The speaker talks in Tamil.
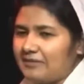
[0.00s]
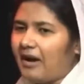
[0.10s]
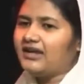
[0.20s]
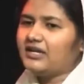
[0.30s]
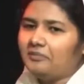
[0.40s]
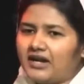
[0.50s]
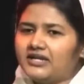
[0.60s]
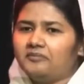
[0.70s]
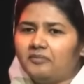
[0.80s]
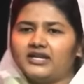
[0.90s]
பாட்டு
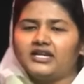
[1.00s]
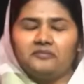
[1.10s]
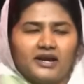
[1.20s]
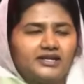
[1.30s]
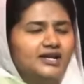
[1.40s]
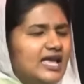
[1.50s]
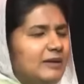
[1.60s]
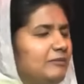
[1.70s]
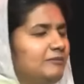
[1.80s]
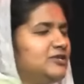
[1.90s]
பாட்டு பாட்டு பாட்டு
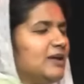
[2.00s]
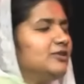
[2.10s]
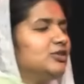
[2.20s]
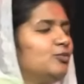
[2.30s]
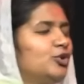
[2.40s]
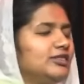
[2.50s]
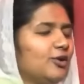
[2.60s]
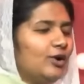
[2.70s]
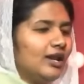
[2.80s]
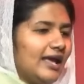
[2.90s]
இப்படி ஜெபித்து முடித்த
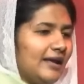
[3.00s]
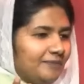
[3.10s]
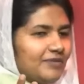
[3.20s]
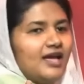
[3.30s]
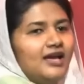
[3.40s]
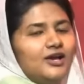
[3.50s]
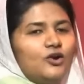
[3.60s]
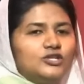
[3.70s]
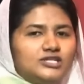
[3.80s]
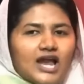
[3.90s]
உடனே
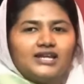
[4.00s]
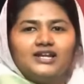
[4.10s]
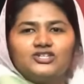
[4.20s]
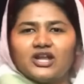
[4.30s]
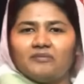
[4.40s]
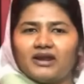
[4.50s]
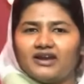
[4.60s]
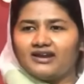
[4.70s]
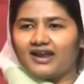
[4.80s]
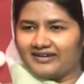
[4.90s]
கொஞ்ச நாள் கழித்து நான்
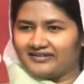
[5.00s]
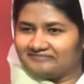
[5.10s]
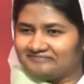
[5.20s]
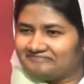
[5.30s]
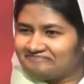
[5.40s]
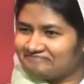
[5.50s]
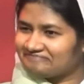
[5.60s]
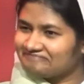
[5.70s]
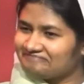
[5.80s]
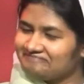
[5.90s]
ப்ரெக்னென்ட் ஆகிட்டேன்
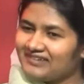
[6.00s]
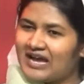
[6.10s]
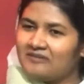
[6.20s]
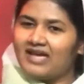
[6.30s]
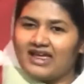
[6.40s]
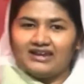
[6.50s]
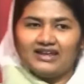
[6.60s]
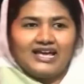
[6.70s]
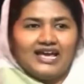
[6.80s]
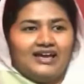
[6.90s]
ஆமேன்
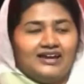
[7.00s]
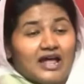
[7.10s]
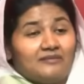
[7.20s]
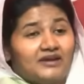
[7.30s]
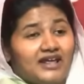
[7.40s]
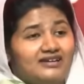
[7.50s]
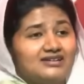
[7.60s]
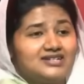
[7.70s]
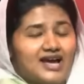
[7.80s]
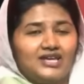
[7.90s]
நான்
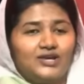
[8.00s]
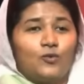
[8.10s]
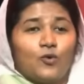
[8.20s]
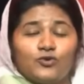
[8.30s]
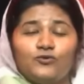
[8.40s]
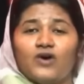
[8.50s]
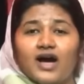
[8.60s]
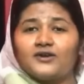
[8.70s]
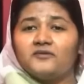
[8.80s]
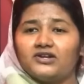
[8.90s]
ப்ரெக்னென்ட் ஆகி ஒரு
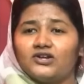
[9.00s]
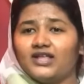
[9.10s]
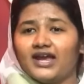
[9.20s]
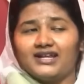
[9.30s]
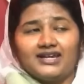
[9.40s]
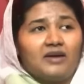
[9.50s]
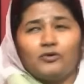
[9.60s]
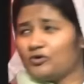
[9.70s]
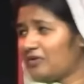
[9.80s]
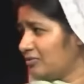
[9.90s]
வாரம் மட்டும்தான் எனக்கு
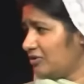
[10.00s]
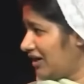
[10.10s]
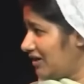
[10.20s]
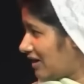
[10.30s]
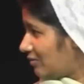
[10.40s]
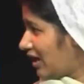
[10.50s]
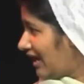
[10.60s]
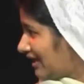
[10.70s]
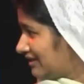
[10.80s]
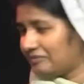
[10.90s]
ஞாபகம் ஒரு வாரமோ ரெண்டு வாரமோ
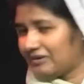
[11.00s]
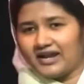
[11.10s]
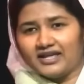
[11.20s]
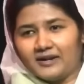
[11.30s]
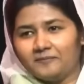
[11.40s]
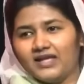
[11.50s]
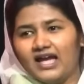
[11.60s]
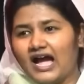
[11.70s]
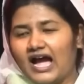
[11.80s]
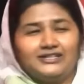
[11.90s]
நல்லா இருந்திருப்பேன்னு நினைக்கிறேன்
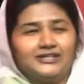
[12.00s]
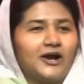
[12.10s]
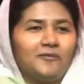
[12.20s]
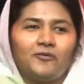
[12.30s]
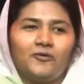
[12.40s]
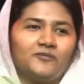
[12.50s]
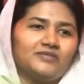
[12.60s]
அதுக்கப்புறம்